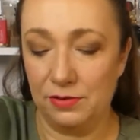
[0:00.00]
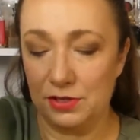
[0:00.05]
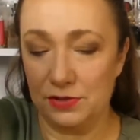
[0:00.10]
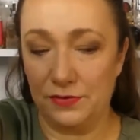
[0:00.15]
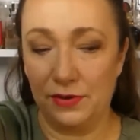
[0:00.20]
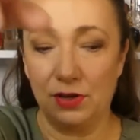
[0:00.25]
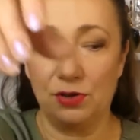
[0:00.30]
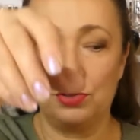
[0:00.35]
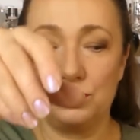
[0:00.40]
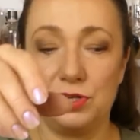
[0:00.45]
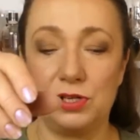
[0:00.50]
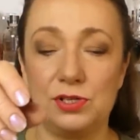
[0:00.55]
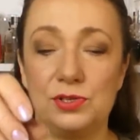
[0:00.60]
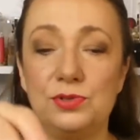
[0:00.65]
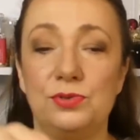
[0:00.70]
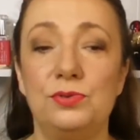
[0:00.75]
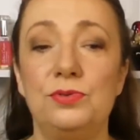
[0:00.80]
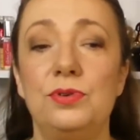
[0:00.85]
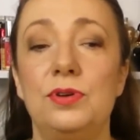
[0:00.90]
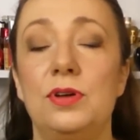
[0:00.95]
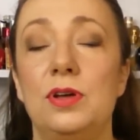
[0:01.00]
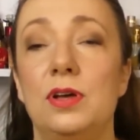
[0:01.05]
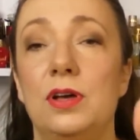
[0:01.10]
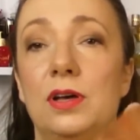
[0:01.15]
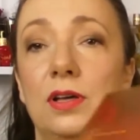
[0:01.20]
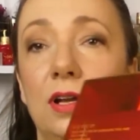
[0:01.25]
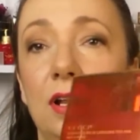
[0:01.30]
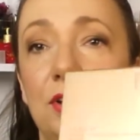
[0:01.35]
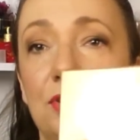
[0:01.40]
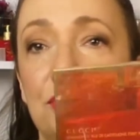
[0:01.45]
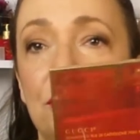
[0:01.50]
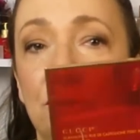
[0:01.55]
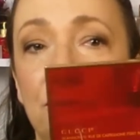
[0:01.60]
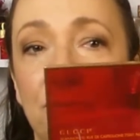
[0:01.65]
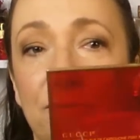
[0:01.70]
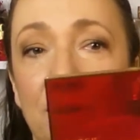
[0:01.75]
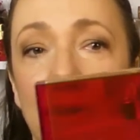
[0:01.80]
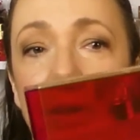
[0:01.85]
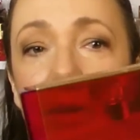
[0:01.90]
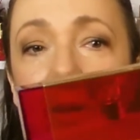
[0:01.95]
swego czasu. Raz,
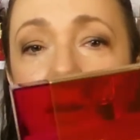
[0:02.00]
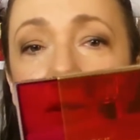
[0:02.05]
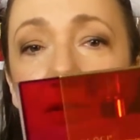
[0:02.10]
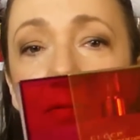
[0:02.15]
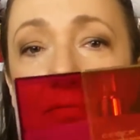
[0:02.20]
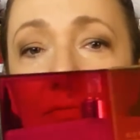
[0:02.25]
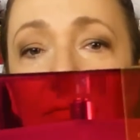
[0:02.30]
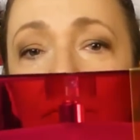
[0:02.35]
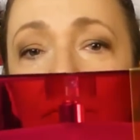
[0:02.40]
dwa.